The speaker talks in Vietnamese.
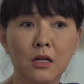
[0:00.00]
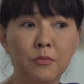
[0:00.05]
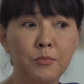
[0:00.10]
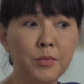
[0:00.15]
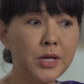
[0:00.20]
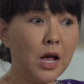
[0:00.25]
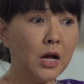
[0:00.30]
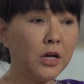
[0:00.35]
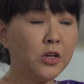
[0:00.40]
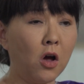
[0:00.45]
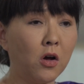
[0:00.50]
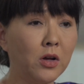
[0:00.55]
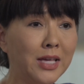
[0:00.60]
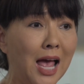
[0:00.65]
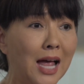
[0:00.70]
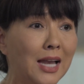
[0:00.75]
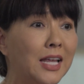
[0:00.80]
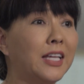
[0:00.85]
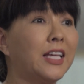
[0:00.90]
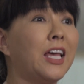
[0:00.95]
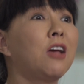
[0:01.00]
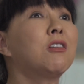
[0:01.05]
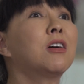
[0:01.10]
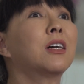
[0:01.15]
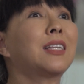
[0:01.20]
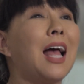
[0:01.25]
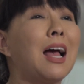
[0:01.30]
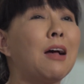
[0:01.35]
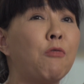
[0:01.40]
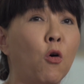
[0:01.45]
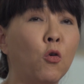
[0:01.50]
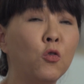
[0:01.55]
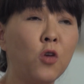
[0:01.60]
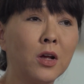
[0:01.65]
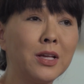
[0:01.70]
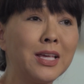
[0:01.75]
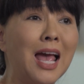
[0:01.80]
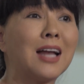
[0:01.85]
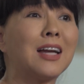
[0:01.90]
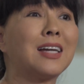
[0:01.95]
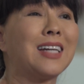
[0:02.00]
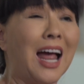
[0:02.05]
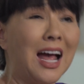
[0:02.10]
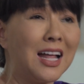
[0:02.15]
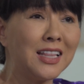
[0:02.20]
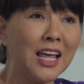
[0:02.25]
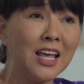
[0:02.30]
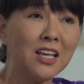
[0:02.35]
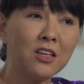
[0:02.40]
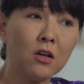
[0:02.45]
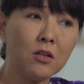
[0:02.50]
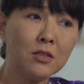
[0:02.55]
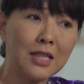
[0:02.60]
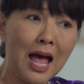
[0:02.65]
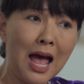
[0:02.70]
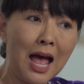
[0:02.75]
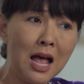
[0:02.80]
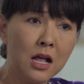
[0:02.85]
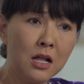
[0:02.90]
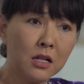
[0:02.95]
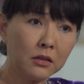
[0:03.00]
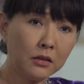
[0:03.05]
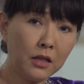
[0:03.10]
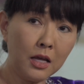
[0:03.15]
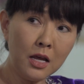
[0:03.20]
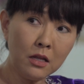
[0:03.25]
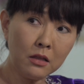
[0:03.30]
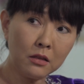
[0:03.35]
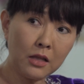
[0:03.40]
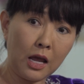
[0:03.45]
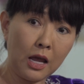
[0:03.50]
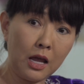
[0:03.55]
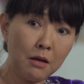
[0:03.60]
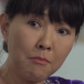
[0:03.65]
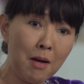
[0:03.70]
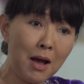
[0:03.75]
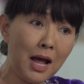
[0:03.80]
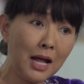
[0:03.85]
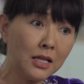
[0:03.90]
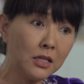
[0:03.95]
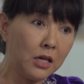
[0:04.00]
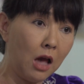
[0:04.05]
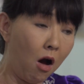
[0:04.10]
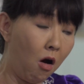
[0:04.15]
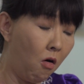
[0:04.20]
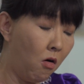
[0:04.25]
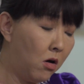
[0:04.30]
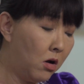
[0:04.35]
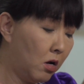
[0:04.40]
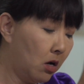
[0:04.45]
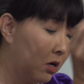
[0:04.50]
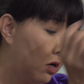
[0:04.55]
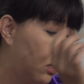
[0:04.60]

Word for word: bây giờ dọn nhà thì kêu người ta phụ dọn nhà trả tiền cho người ta, tiếc tiền bắt anh dọn.